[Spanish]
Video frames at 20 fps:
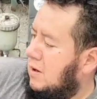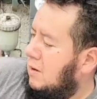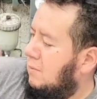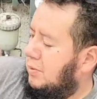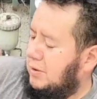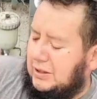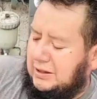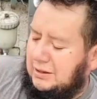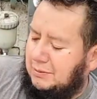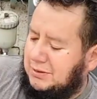
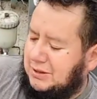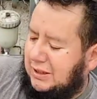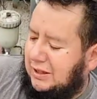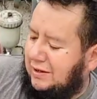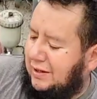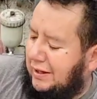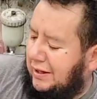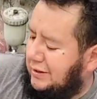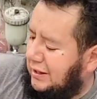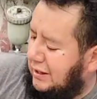Pues ya andamos aquí de
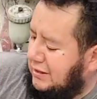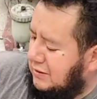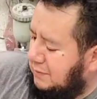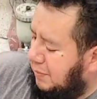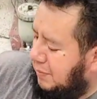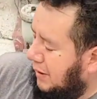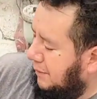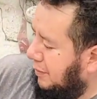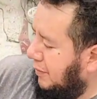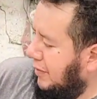retache.
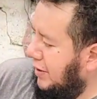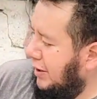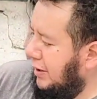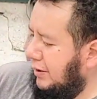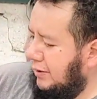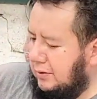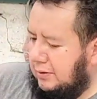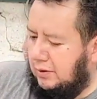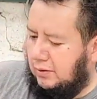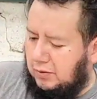Para
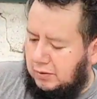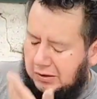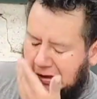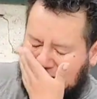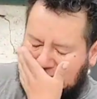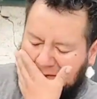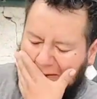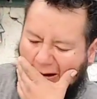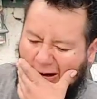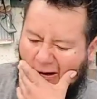poder, yo creo que
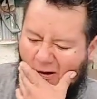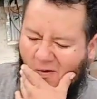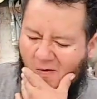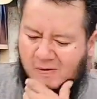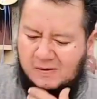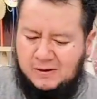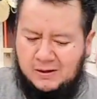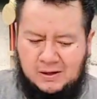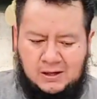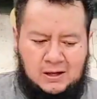
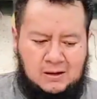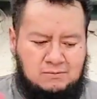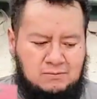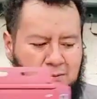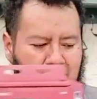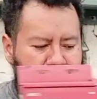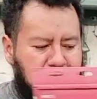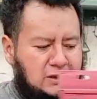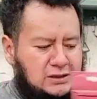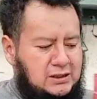armarlo,
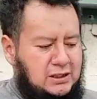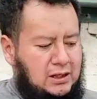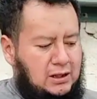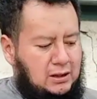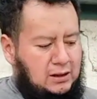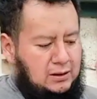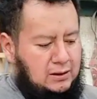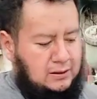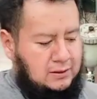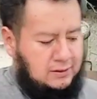vamos a
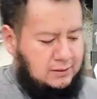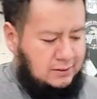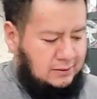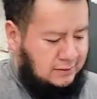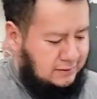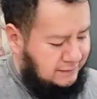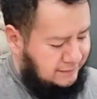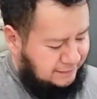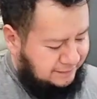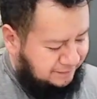hacer
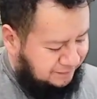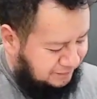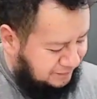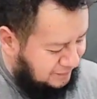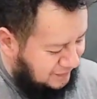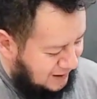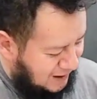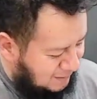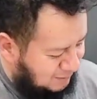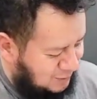
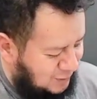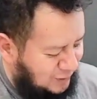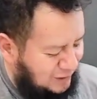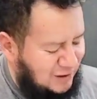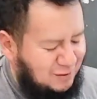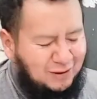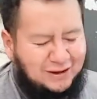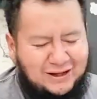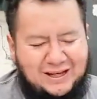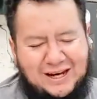lo
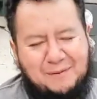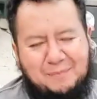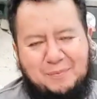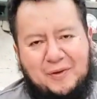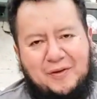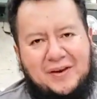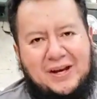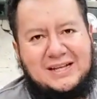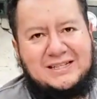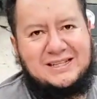que cualquiera
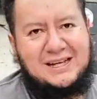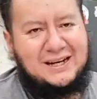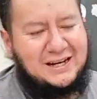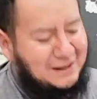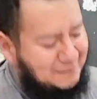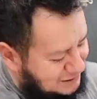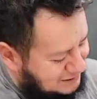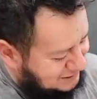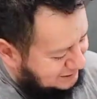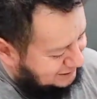podría hacer, nada
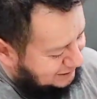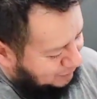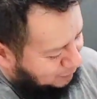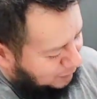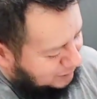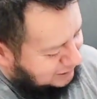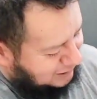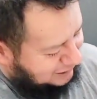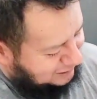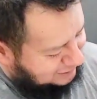más darte
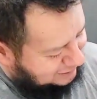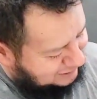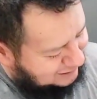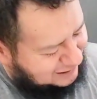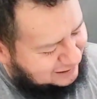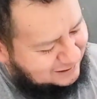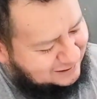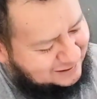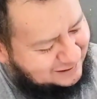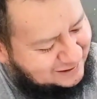cuenta
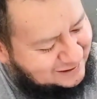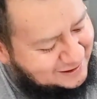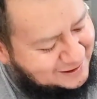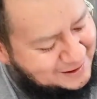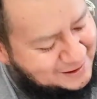en,